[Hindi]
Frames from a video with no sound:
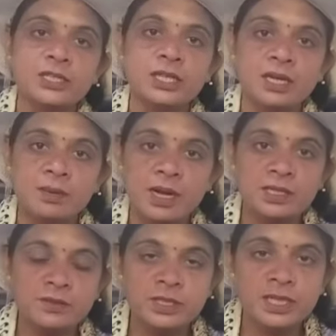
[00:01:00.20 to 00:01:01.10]
श्रीखंड
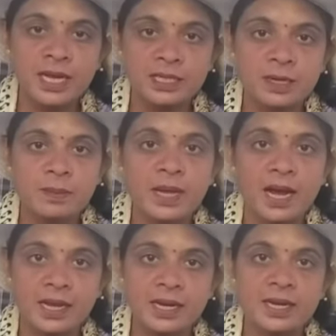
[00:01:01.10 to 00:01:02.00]
महादेव जी की यात्रा पे
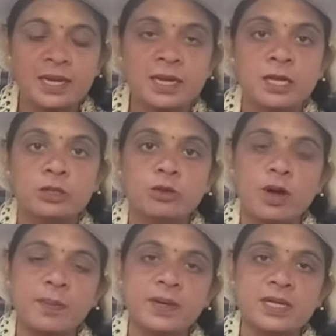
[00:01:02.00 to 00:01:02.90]
आ रहे हैं तो
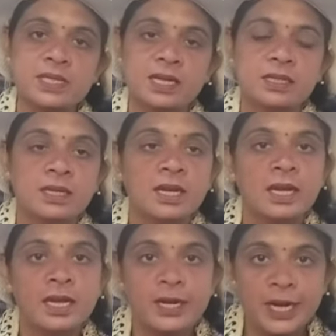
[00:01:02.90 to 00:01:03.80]
अपने
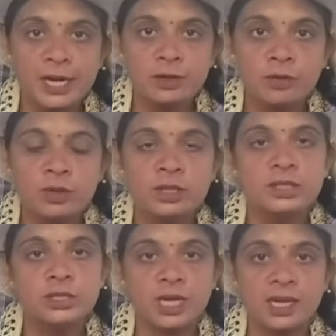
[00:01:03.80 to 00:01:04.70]
साथ रेन कोट
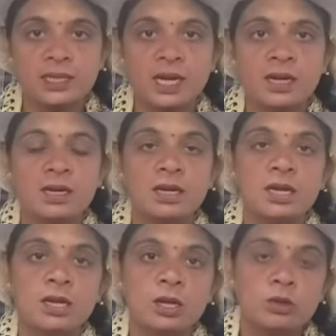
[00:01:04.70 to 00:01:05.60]
छाता
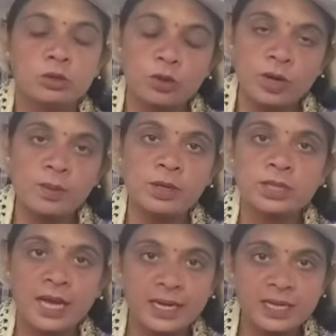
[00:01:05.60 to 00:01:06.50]
थोड़ा बहुत
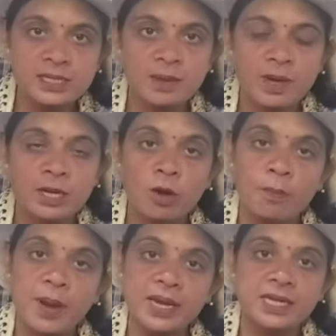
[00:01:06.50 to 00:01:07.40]
खाने का सामान
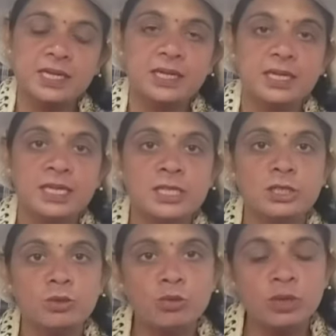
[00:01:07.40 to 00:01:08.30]
और पानी ये
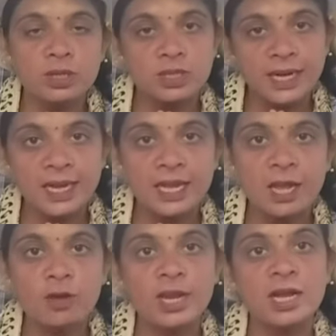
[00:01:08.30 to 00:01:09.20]
जरूर लेके
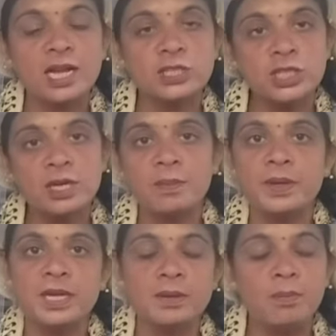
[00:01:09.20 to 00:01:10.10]
आए और एक अच्छी
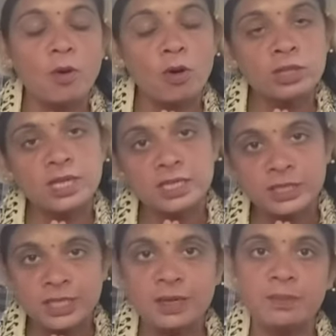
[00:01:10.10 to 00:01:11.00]
कंपनी की बहुत
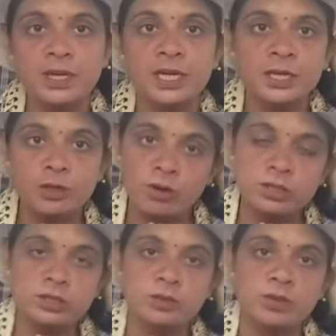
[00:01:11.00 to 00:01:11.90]
अच्छी कंपनी की
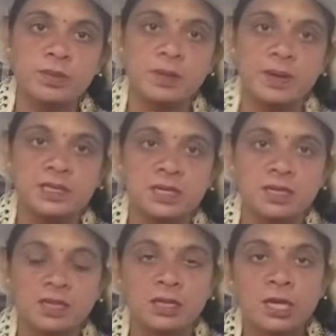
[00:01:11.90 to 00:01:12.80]
टॉर्च जरूर अपने पास
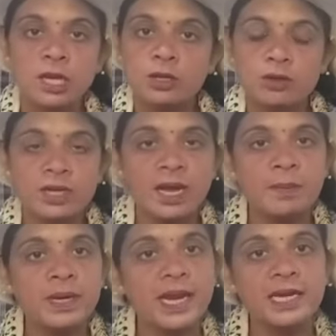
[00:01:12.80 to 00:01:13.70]
रखें क्योंकि यहाँ
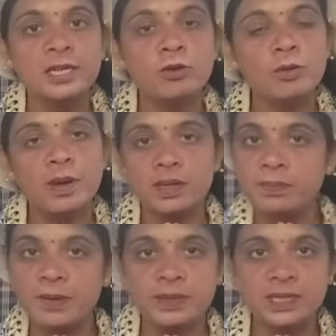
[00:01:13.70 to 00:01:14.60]
पे लाइट की कोई
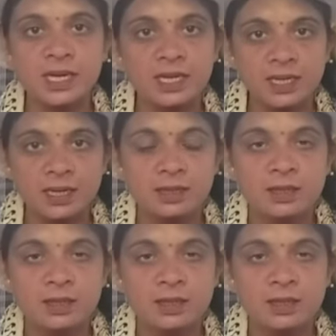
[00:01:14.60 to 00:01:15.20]
व्यवस्था नहीं